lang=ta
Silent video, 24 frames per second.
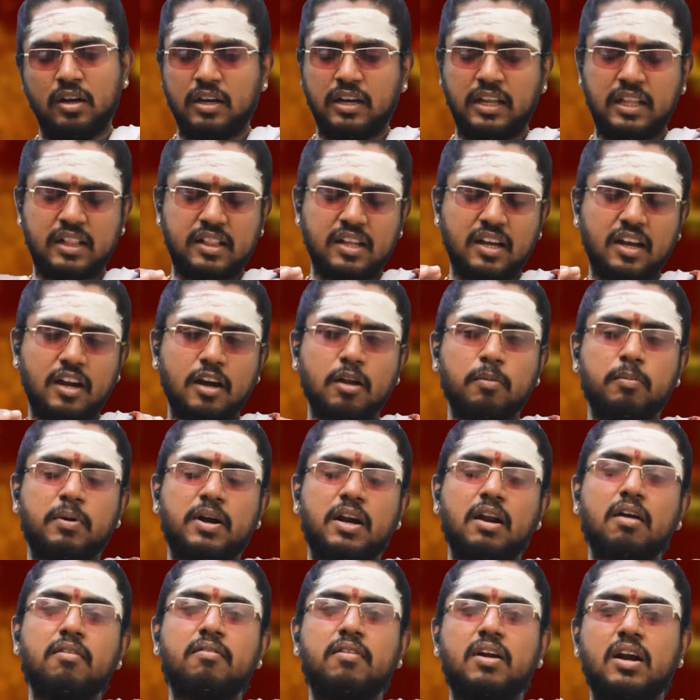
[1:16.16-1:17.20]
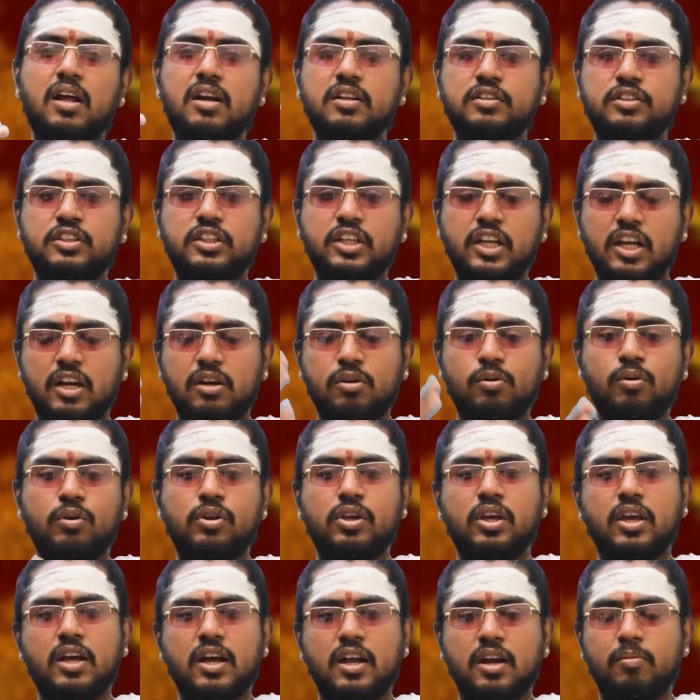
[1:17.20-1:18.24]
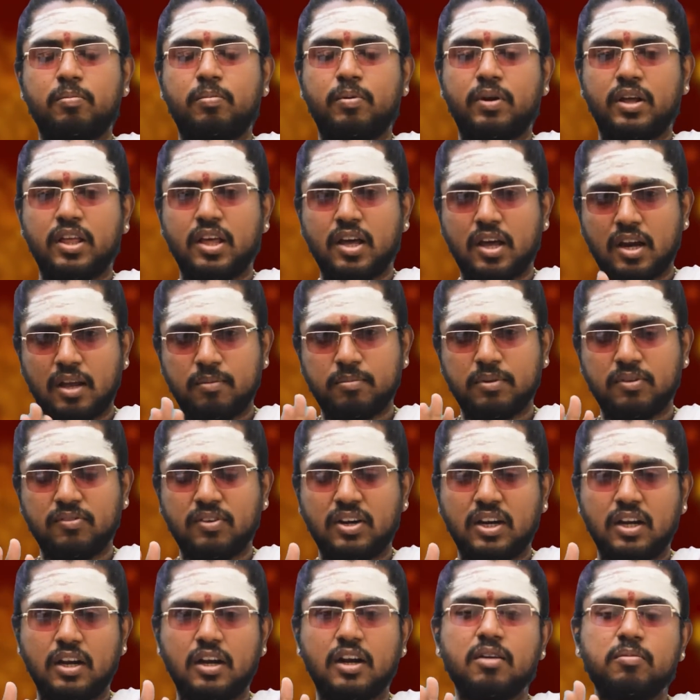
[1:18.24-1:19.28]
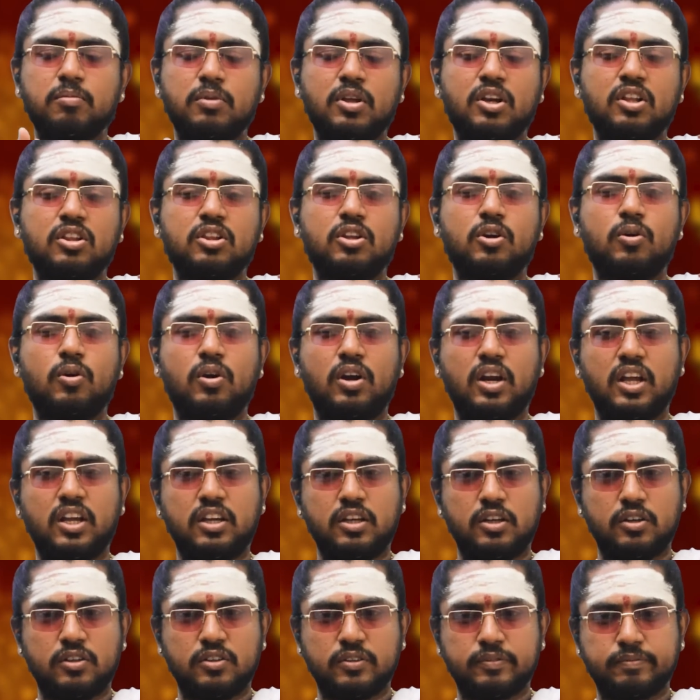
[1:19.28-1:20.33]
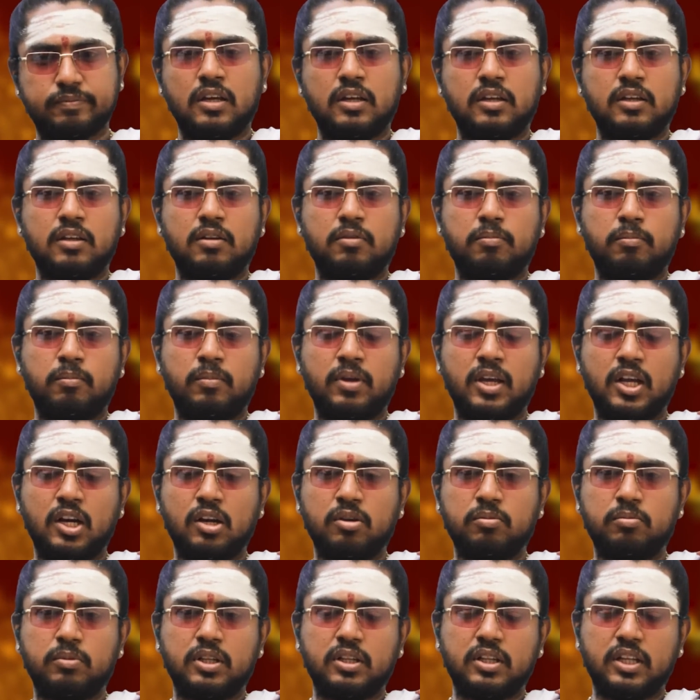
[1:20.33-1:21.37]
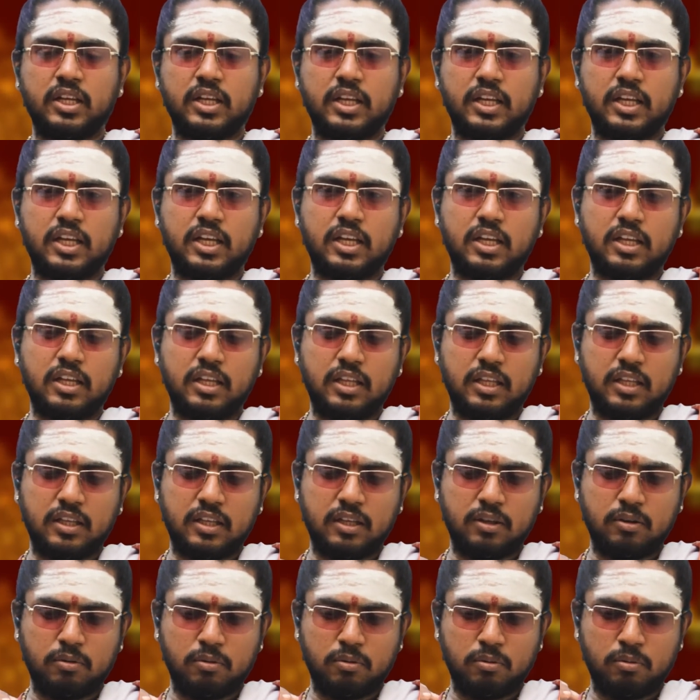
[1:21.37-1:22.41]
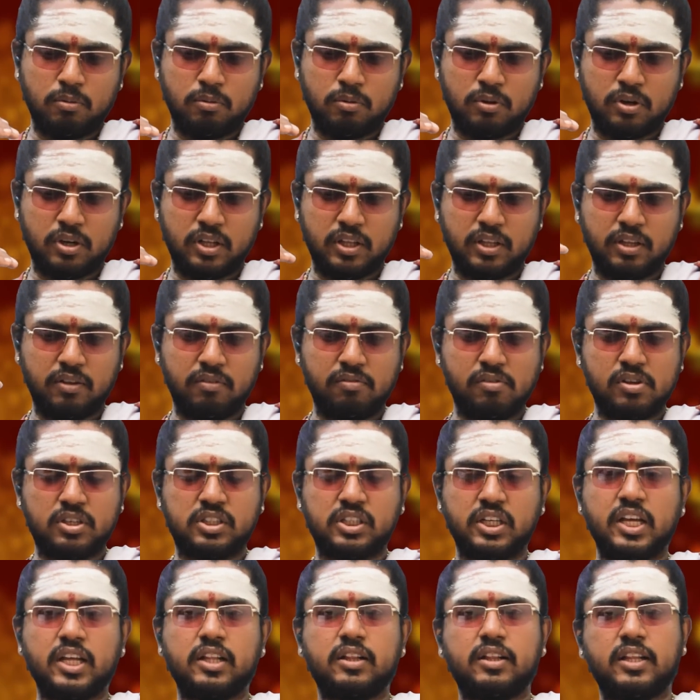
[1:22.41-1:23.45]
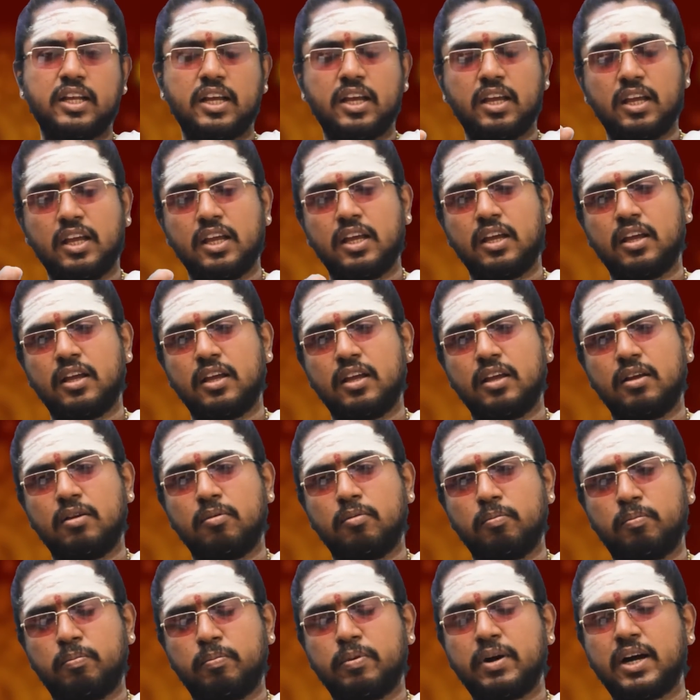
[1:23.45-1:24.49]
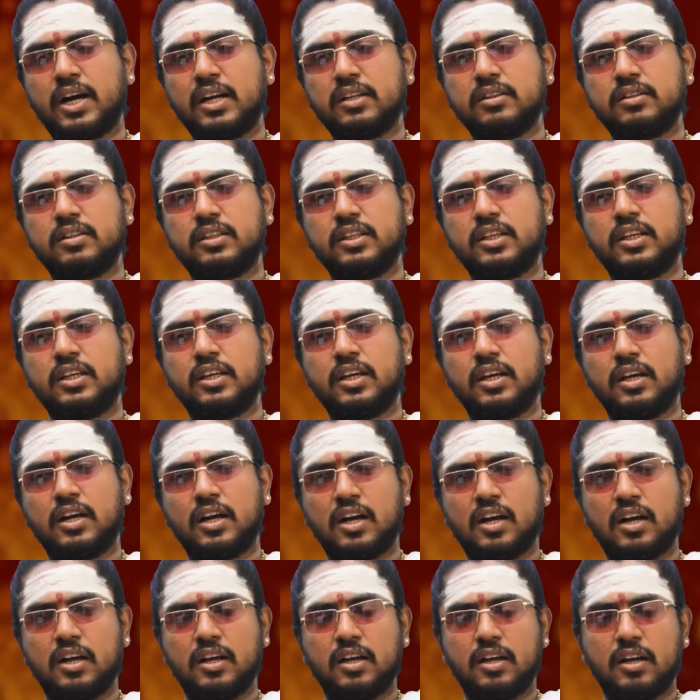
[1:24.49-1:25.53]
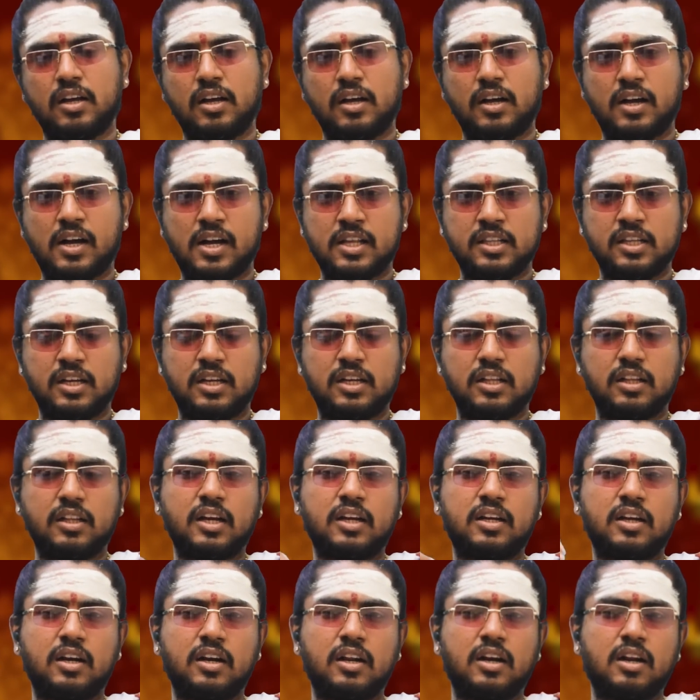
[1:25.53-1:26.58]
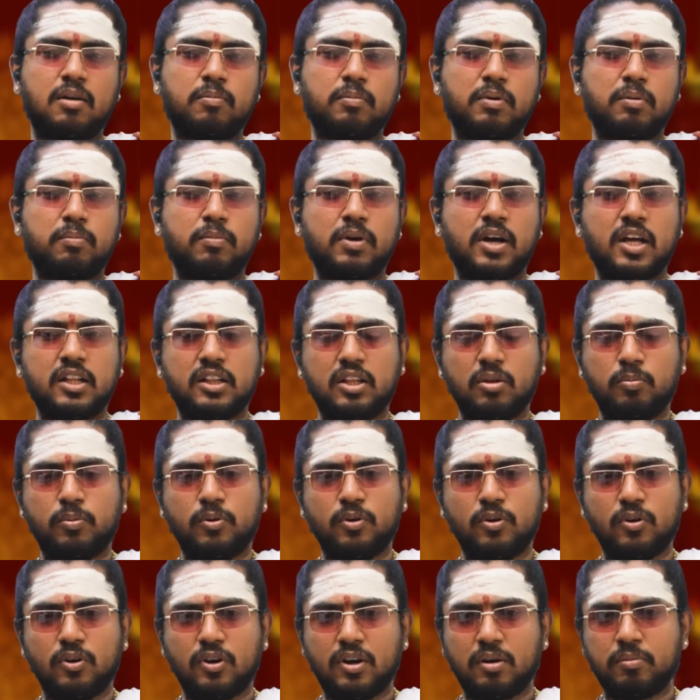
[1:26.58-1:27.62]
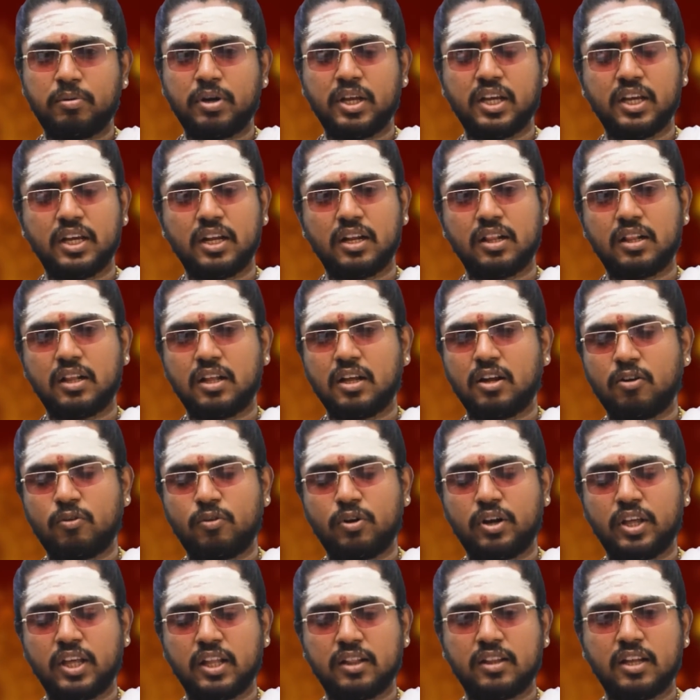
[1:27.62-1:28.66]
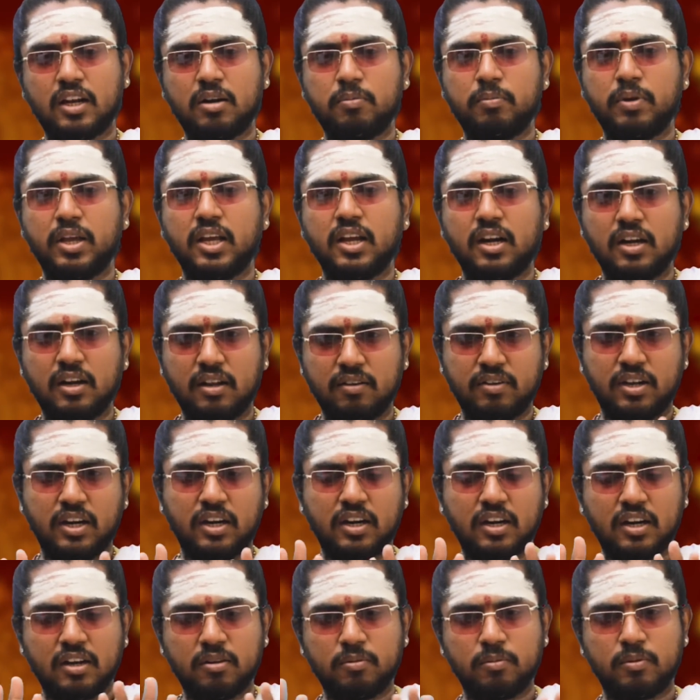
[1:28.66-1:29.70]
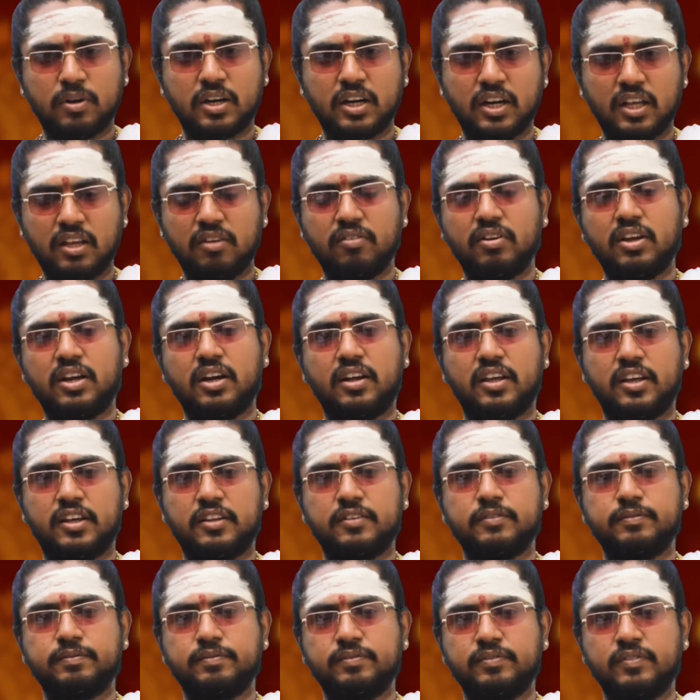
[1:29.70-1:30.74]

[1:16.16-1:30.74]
நிதானமான வளர்ச்சியை நோக்கியான பிரயாணம் இவர்களிடம் இருந்து கொண்டே இருக்கும் மேலும் வந்து ஒரு விஷயத்தை பார்த்து அதுக்கு தக்கன நம்ம மாற்றிப்போம் அப்படிங்கிறதுக்காக கூடிய தன்மைகள் இவர்களிடம் கிடையவே கிடையாது